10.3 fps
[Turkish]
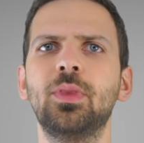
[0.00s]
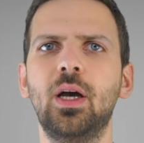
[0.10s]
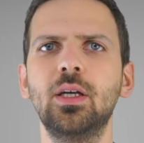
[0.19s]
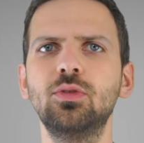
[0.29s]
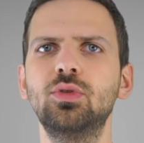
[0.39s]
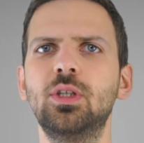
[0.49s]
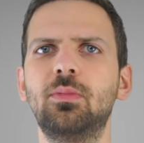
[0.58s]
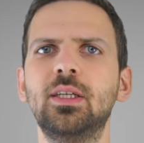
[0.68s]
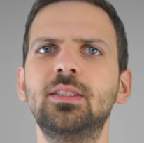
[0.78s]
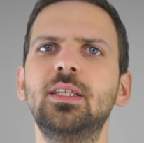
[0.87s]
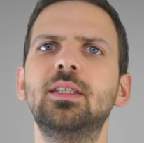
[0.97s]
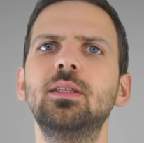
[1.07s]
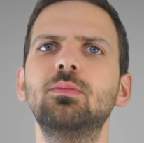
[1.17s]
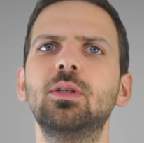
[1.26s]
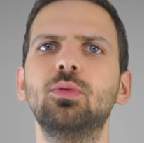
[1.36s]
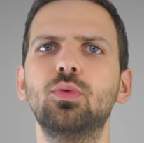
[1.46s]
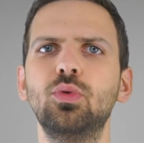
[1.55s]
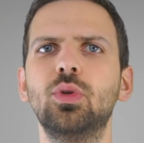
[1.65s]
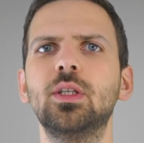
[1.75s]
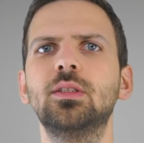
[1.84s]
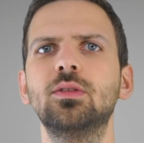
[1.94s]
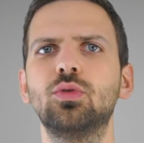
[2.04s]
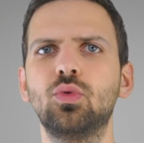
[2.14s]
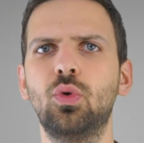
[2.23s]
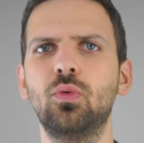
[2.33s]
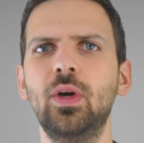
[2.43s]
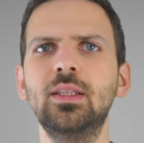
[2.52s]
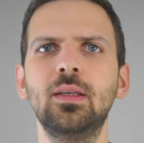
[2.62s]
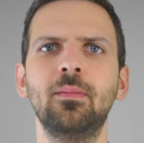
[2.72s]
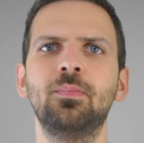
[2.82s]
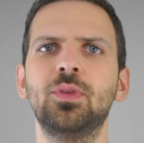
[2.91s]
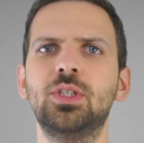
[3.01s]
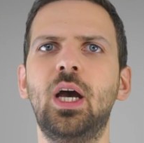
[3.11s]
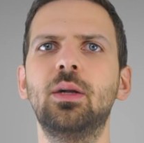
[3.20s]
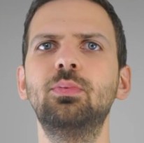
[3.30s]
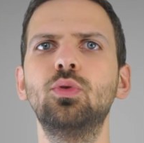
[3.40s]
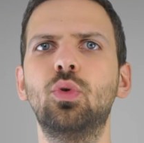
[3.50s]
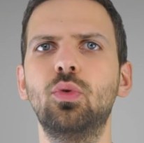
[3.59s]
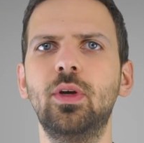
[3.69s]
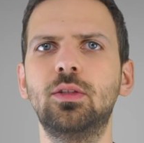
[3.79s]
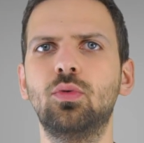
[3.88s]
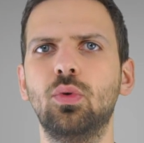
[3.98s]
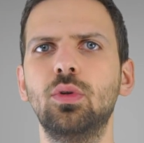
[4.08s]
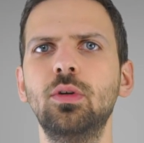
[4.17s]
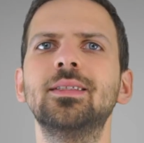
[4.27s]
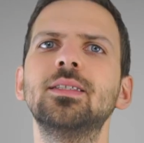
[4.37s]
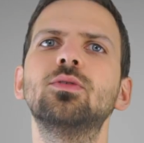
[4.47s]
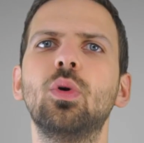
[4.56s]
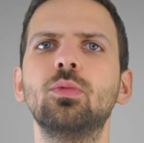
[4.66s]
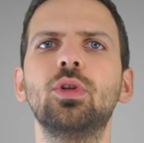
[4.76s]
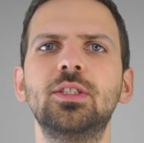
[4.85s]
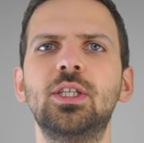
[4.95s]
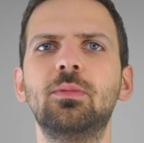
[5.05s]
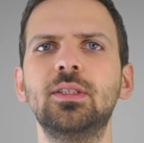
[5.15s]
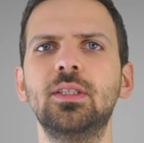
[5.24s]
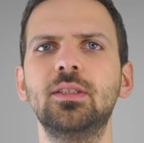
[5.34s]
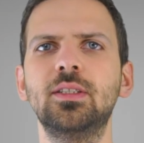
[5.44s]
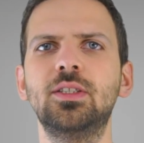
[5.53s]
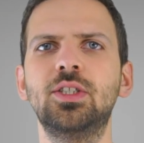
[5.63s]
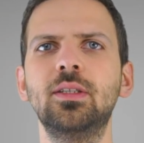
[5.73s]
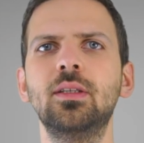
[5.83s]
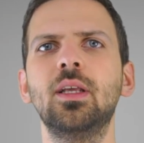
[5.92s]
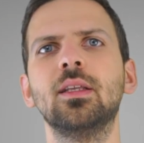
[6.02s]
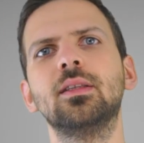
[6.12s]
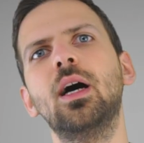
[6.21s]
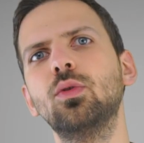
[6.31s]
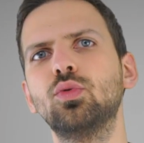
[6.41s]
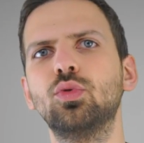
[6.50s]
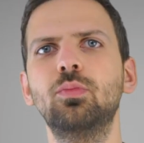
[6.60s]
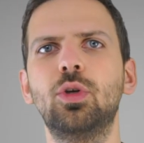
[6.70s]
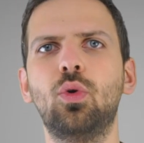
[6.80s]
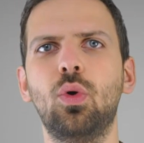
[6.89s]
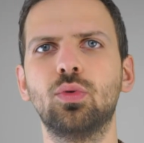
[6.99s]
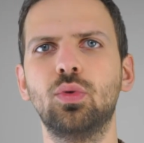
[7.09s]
Az önce bahsettiğim gibi uyguladığınız kuvvet çarpı kuvvet kolu. Siz somunu açamadığınız için daha uzun bir kol